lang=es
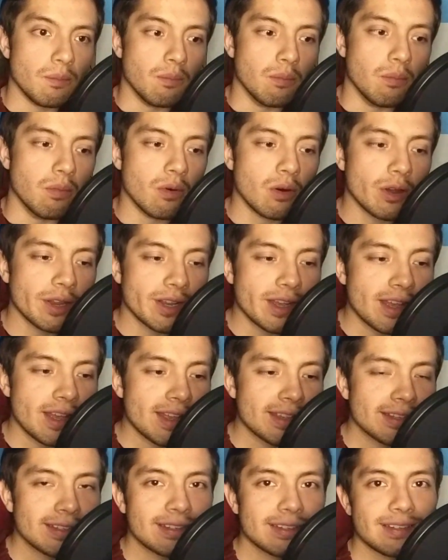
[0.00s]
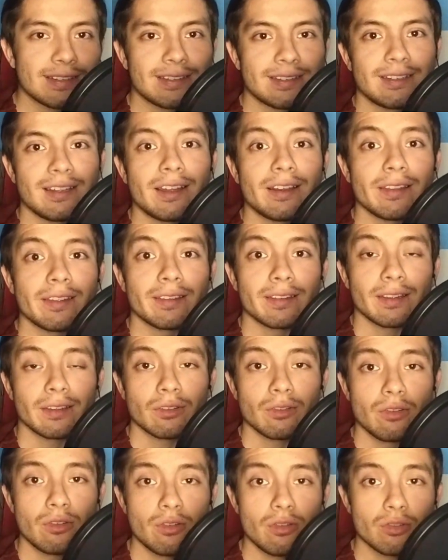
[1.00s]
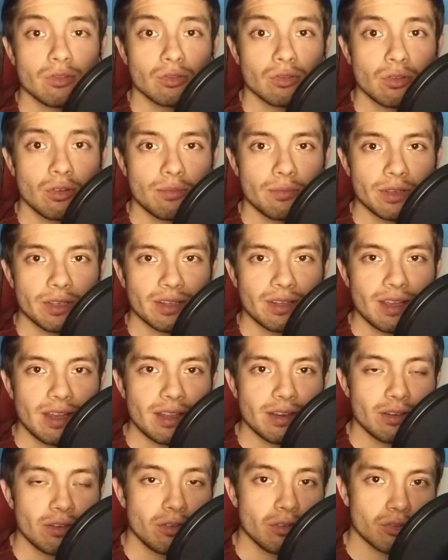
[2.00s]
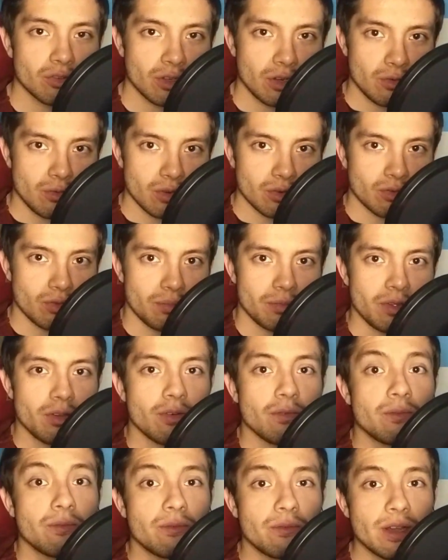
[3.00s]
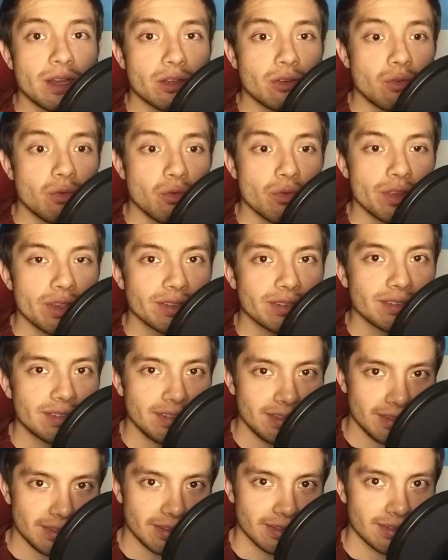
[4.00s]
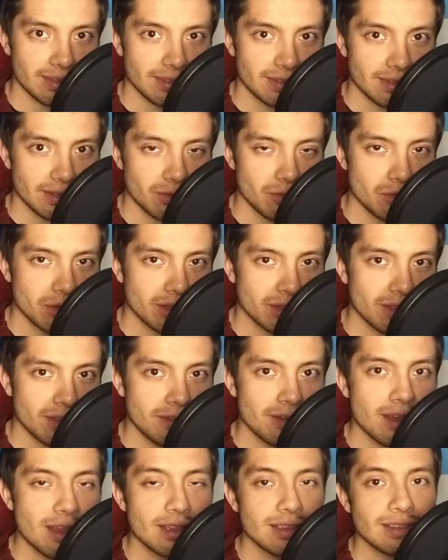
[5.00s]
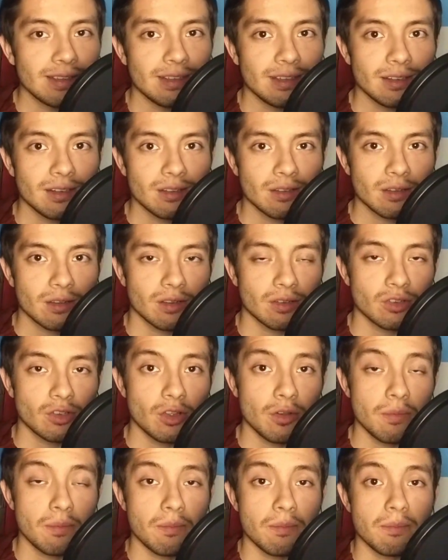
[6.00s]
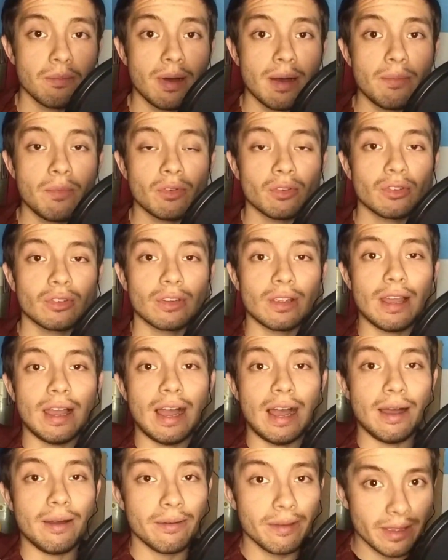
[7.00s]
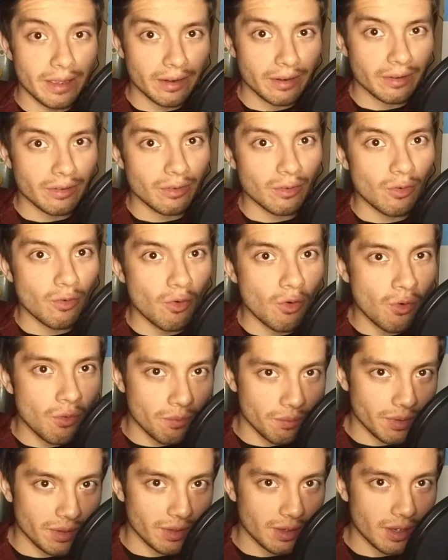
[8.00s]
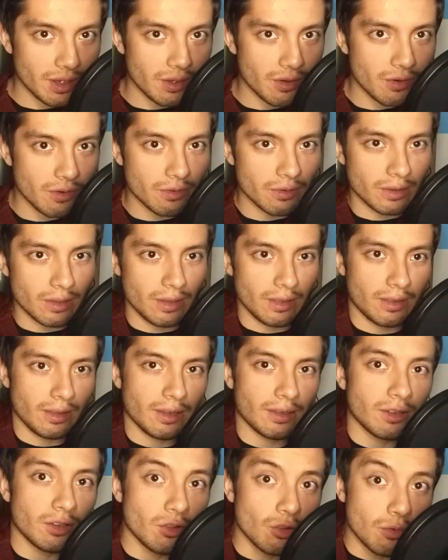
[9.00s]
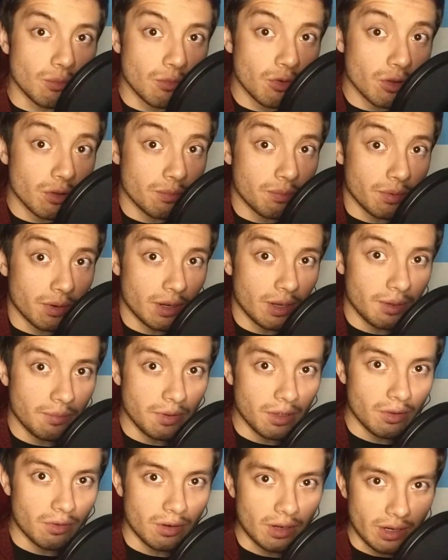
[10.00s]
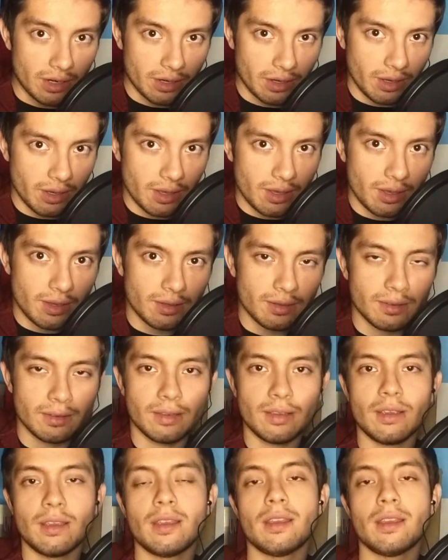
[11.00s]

Buenas tardes a todos, ¿cómo están? Los saluda su amigo Facu de Síntesis Educativa y en esta ocasión vamos a ver un video que está siendo muy polémico en las redes,